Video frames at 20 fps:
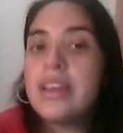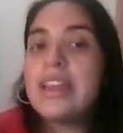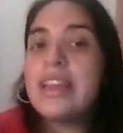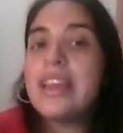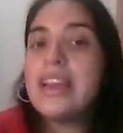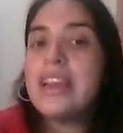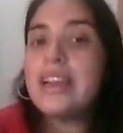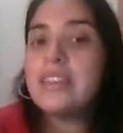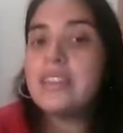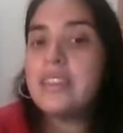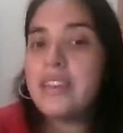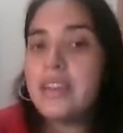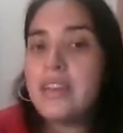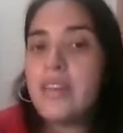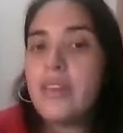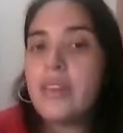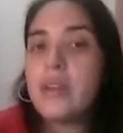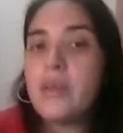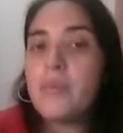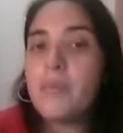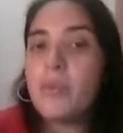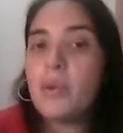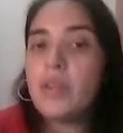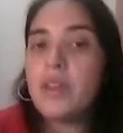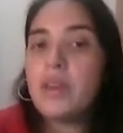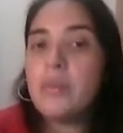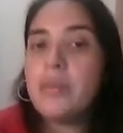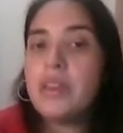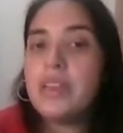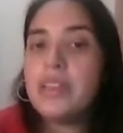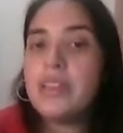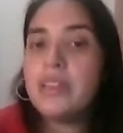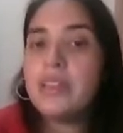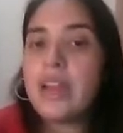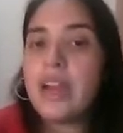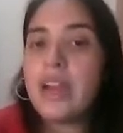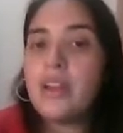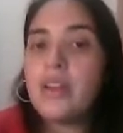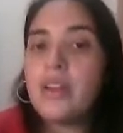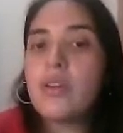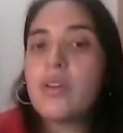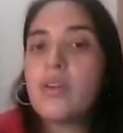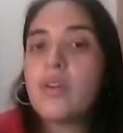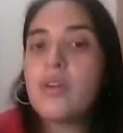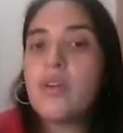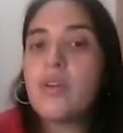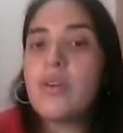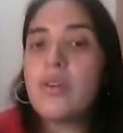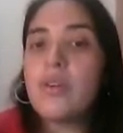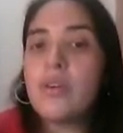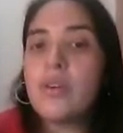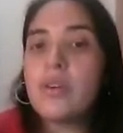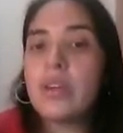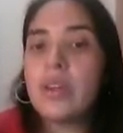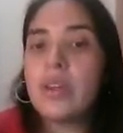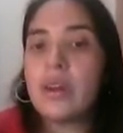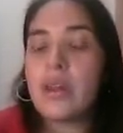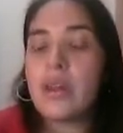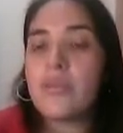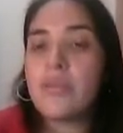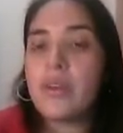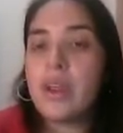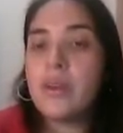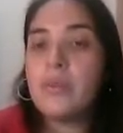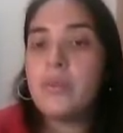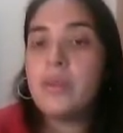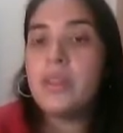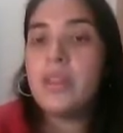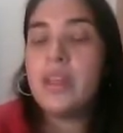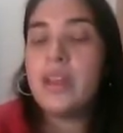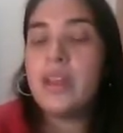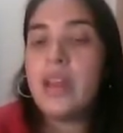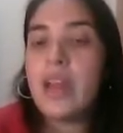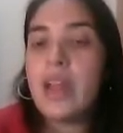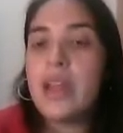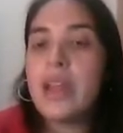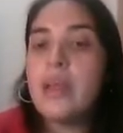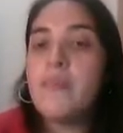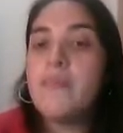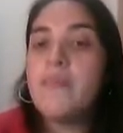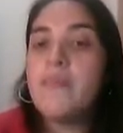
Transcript: y la llegada del poder militar con Jorge Rafael Videla en